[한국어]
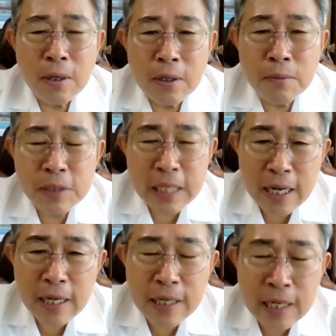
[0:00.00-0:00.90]
그럼
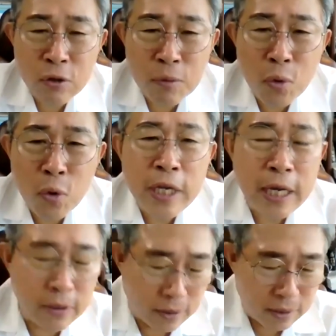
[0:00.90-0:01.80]
사랑이란 또 뭐냐
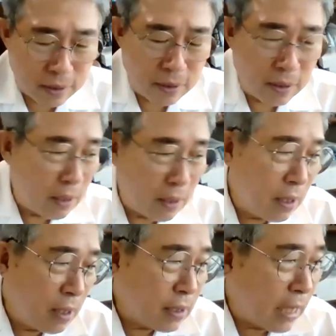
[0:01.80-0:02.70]
이거예요.
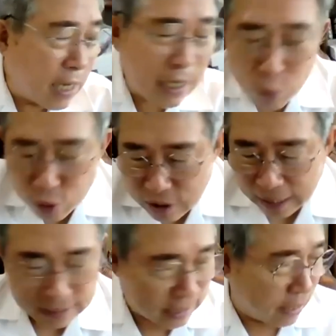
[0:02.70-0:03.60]
사랑이 뭔지
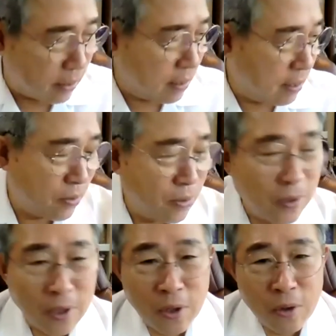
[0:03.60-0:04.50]
아시나요?
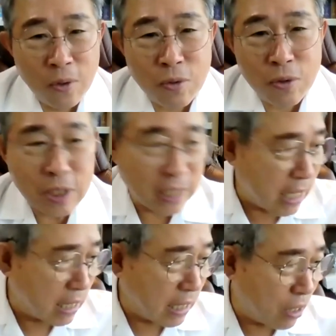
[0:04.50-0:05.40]
오늘은
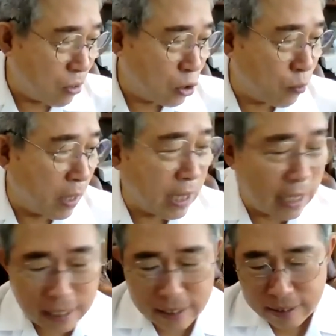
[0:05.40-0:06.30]
사랑 타령을 좀
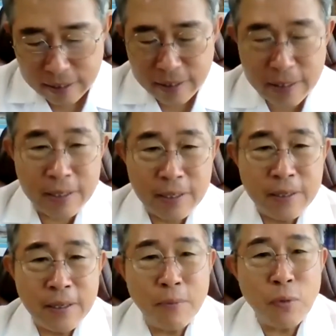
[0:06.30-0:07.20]
해다가
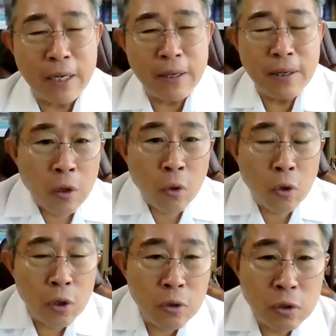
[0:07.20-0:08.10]
해볼까요?
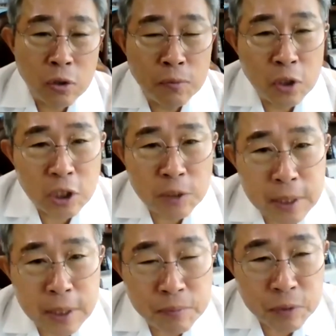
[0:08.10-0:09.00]
고린도전서
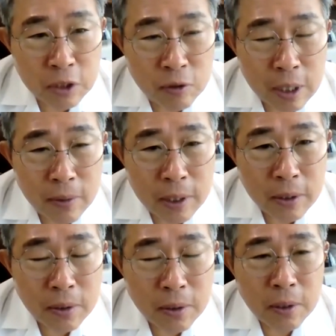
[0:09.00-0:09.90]
13장에도
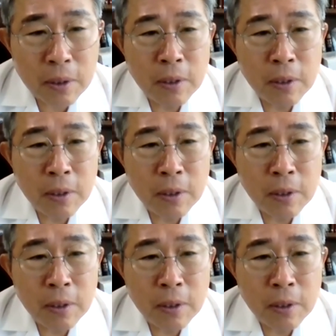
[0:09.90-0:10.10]
나와요.